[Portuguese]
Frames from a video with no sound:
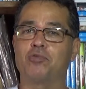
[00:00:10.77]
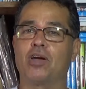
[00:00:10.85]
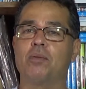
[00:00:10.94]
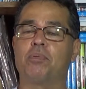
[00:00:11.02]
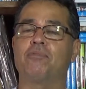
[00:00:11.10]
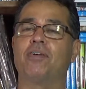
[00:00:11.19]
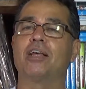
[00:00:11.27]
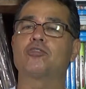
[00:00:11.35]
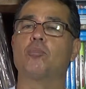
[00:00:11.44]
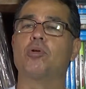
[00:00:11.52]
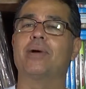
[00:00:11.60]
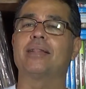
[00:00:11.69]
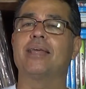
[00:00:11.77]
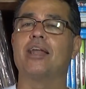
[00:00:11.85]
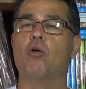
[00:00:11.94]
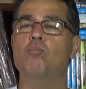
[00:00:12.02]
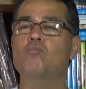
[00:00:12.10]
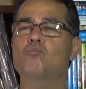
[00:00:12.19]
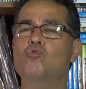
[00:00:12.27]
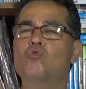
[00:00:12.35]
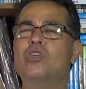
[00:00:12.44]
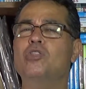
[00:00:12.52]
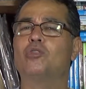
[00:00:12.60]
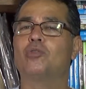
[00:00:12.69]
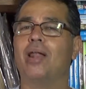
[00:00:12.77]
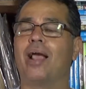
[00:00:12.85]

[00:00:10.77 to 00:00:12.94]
Estou aqui para falar sobre um material muito